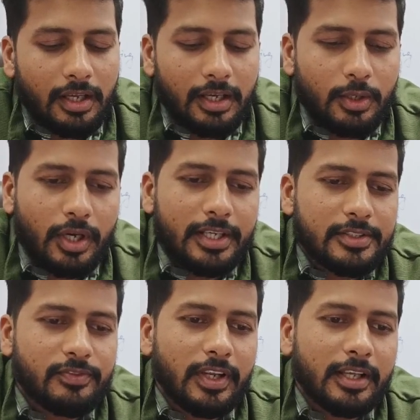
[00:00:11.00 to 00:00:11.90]
हेलो
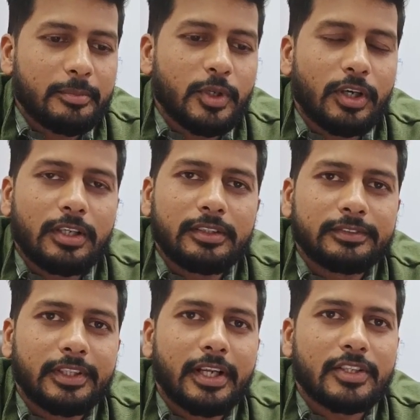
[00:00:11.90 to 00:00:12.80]
गाइस वेलकम यू ऑल
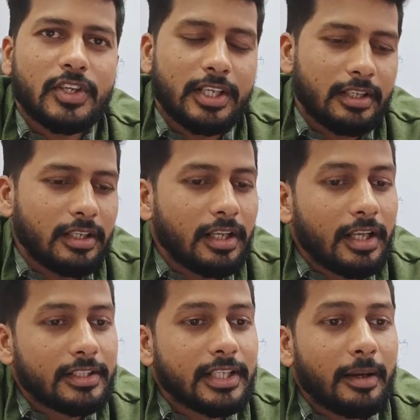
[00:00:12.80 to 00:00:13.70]
इन आवर चैनल
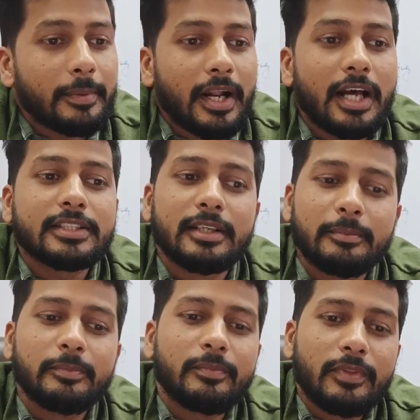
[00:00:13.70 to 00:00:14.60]
जहां पर आज
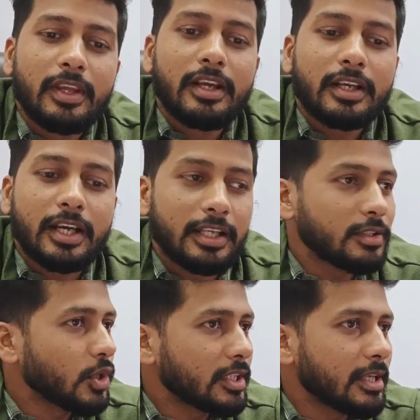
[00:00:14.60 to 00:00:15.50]
हम कल
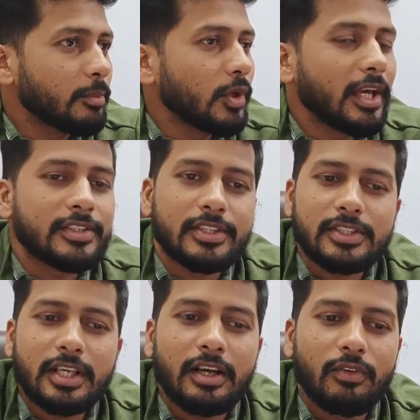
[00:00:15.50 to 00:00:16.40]
जो एग्जाम होना है
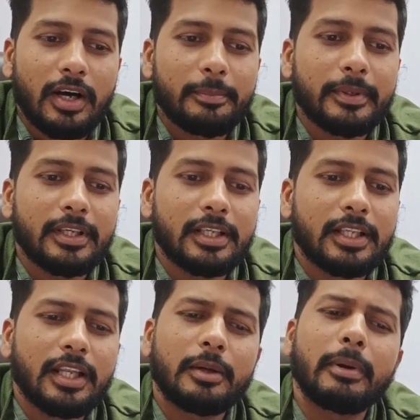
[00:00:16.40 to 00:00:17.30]
एसएसटी का वहां पे
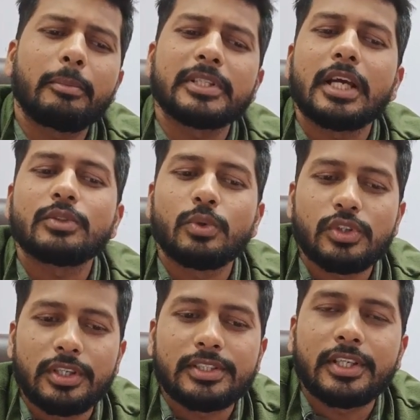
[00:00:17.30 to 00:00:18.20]
लगभग 50
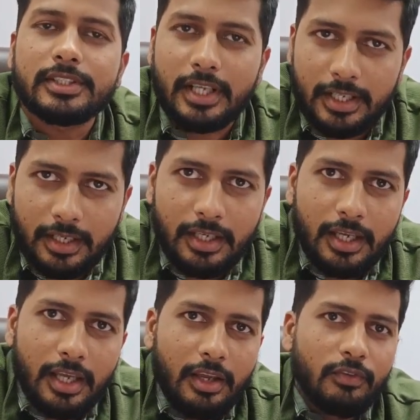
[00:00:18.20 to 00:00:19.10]
क्वेश्चन डिस्कस करेंगे
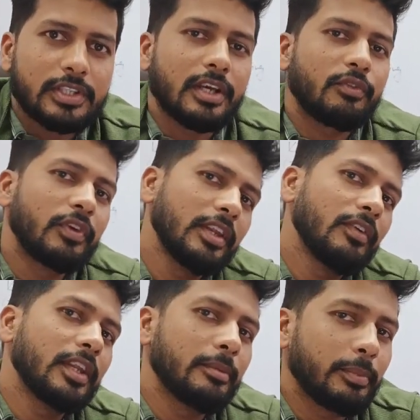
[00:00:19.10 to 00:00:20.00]
विच आर वेरी
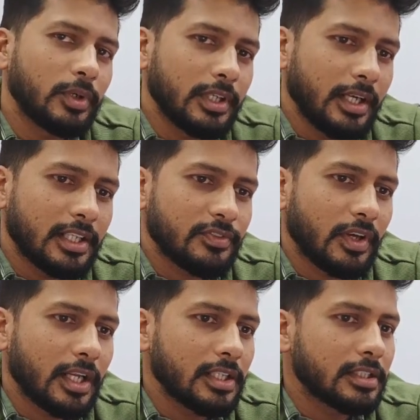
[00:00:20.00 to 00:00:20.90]
वेरी इंपॉर्टेंट एज
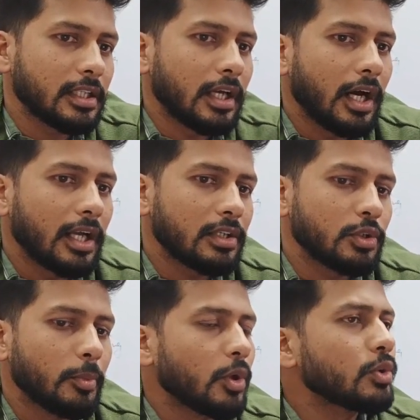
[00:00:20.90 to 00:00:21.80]
फार एज आर
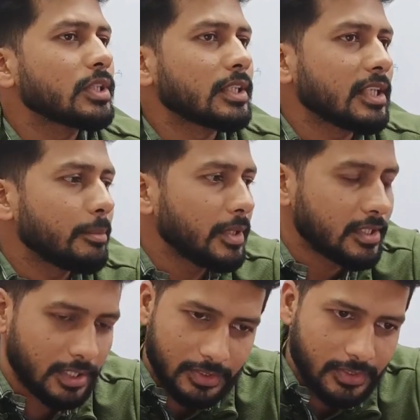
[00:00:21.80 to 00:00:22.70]
टुमारोज एग्जाम
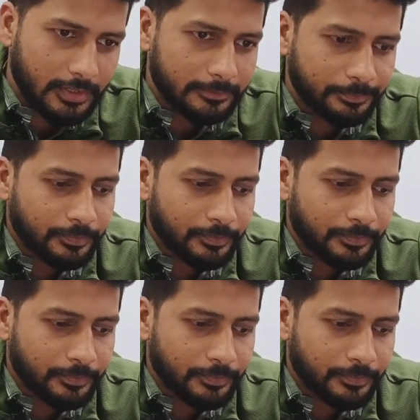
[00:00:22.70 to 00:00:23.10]
इज कंसर्न